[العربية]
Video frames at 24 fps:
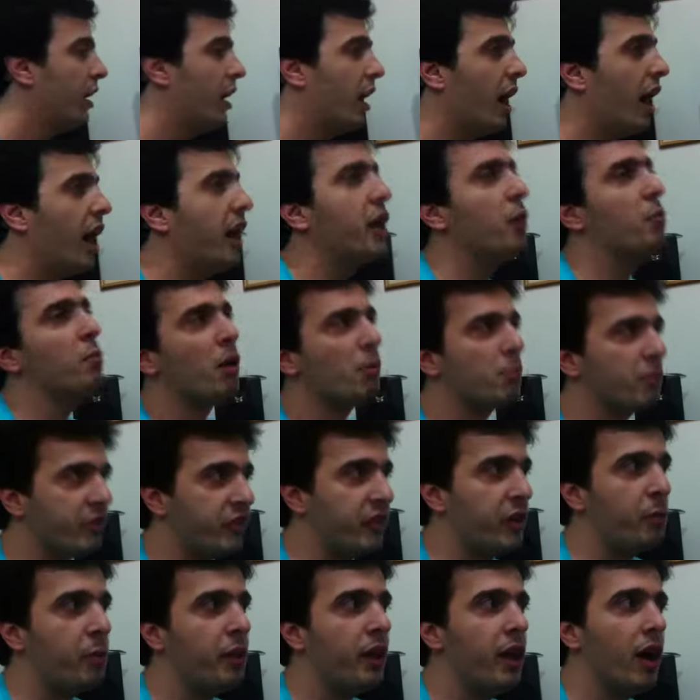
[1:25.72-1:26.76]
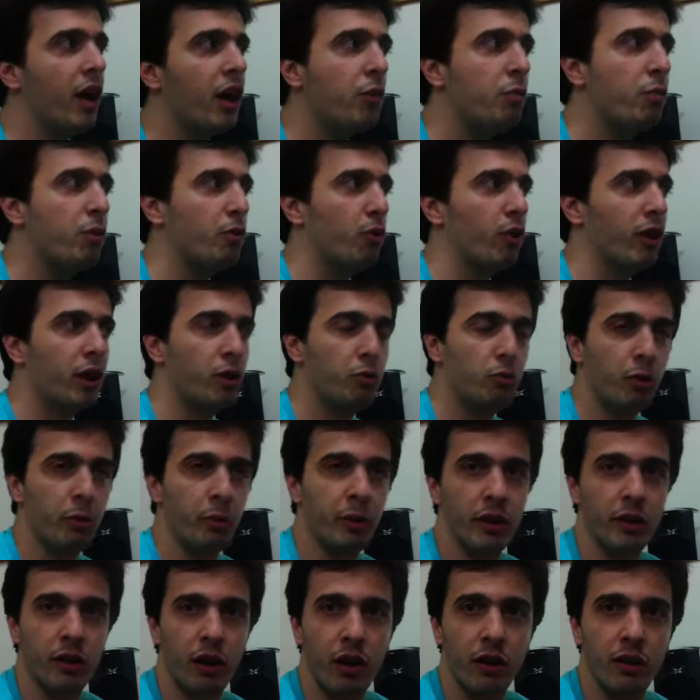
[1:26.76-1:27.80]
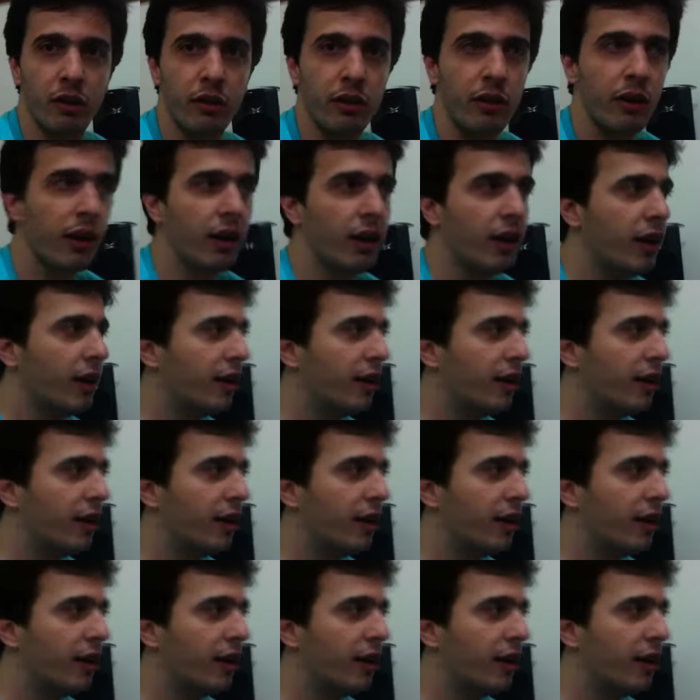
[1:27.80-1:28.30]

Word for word: يا ماما سيبيني اكبر واقوي بيضاتي